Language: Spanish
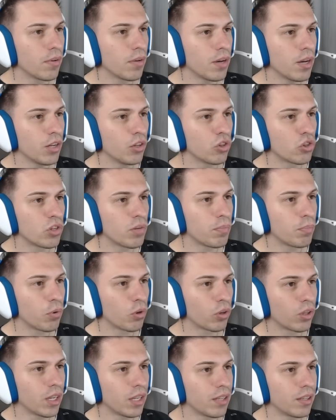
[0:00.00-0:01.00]
Esto es
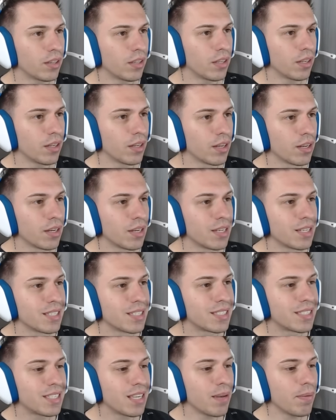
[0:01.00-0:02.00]
importante.
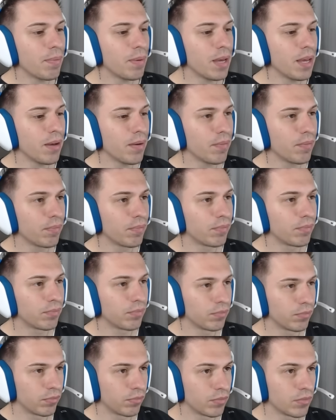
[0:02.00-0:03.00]
Se ve.
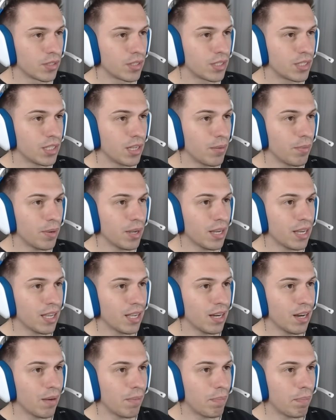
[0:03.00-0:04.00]
Se ve que
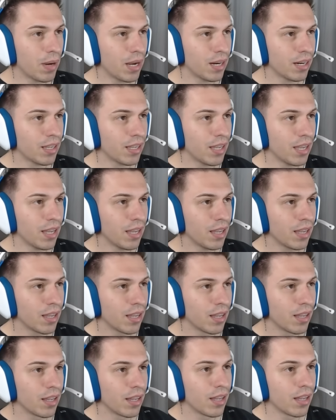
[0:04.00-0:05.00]
en el parque
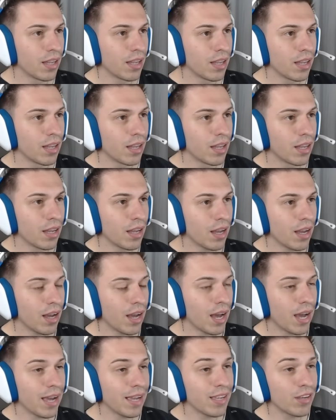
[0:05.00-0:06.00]

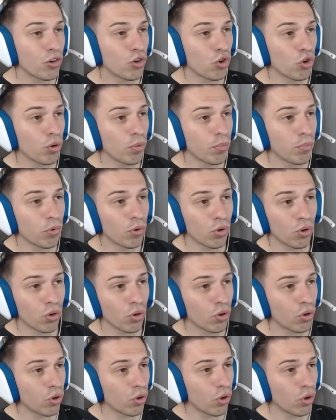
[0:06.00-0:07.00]
hay
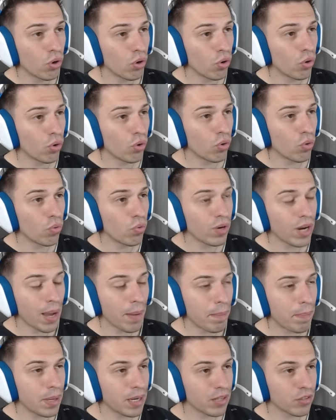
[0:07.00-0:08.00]
como
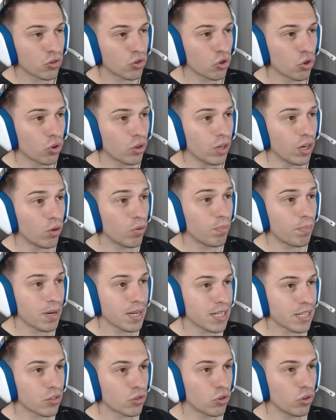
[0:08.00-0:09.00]
una persona, un
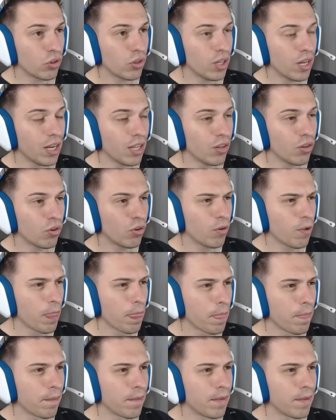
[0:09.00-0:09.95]
payasoldado soldado